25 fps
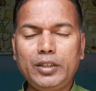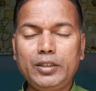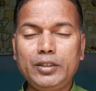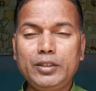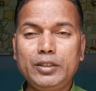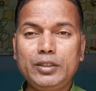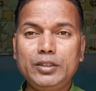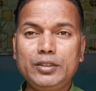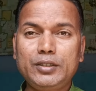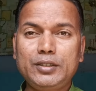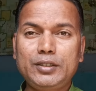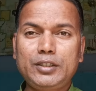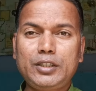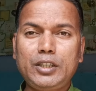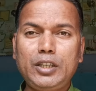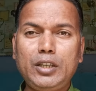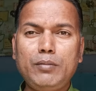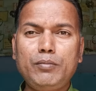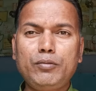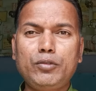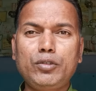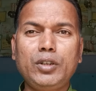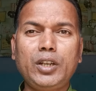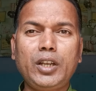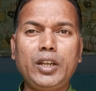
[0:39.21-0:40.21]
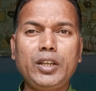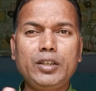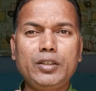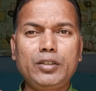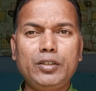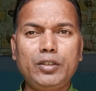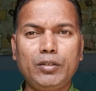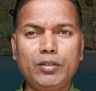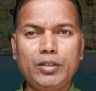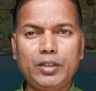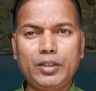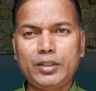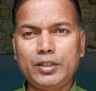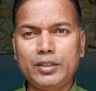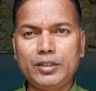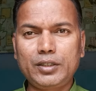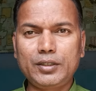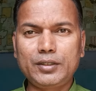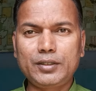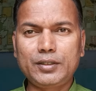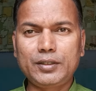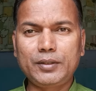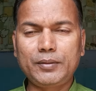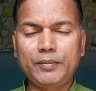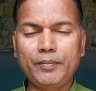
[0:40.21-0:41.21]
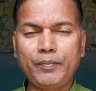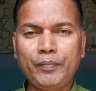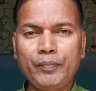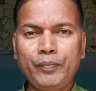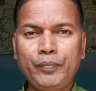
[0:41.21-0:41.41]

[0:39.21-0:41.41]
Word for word: है सेम टू लाइक डॉलर के जैसे